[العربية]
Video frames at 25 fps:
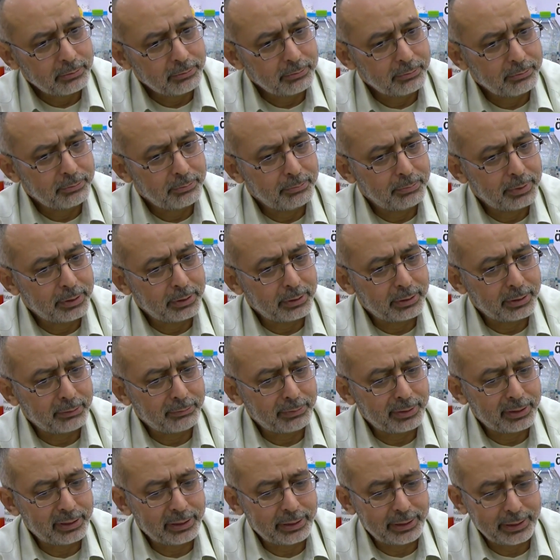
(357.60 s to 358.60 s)

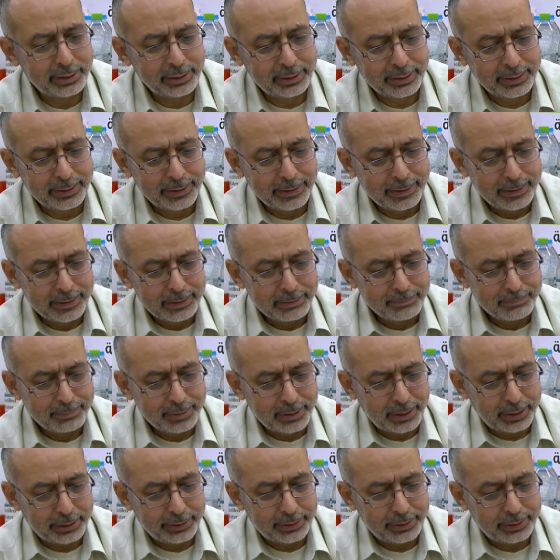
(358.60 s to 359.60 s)
بال
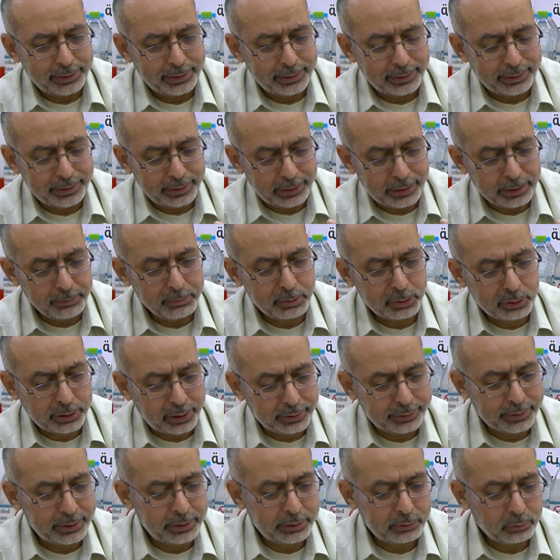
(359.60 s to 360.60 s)
يعني العلم
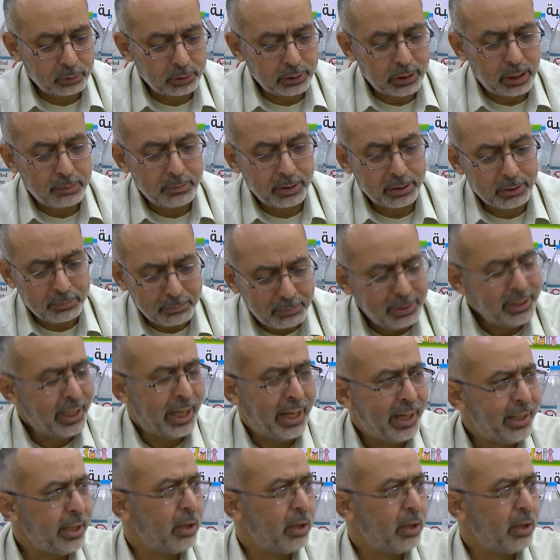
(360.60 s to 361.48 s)
التعطيل لطلابك بالحياه